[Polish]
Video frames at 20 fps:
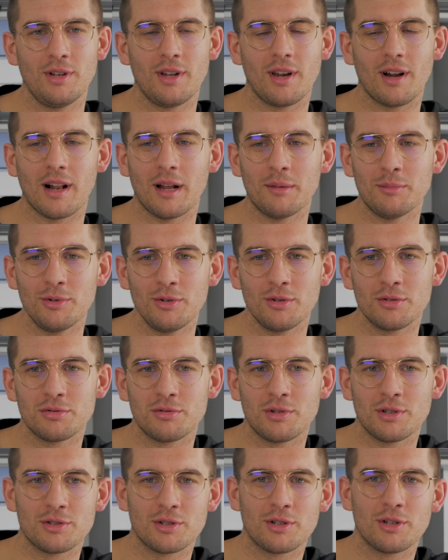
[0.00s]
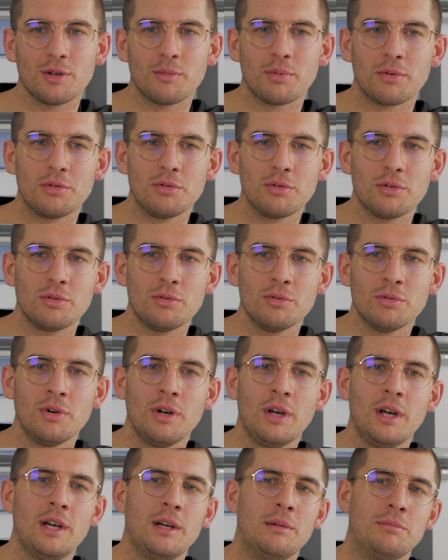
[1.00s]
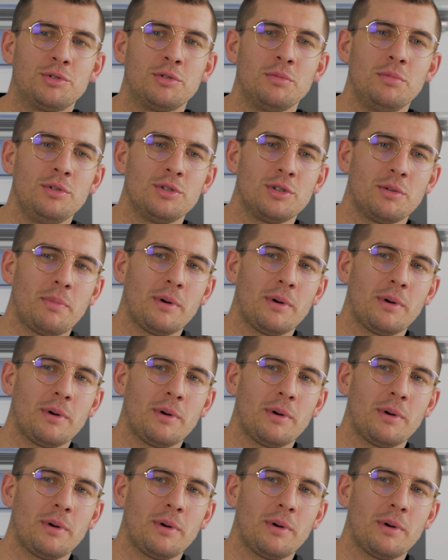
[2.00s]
nie reklamując tutaj żadnego produktu, przybliżę